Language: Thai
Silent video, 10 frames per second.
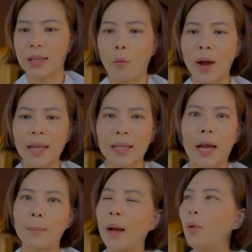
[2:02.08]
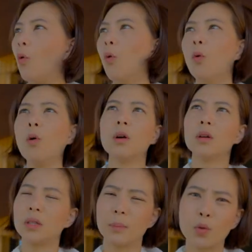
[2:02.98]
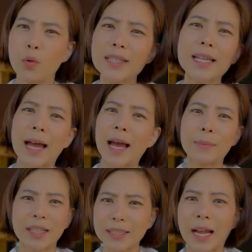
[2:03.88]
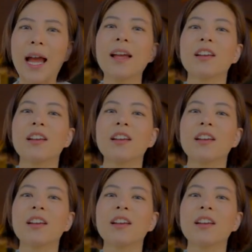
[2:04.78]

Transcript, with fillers: แต่ว่าหลังๆ มาบอกโหเดี๋ยวมันวิ่งช้า มันเถอะทะ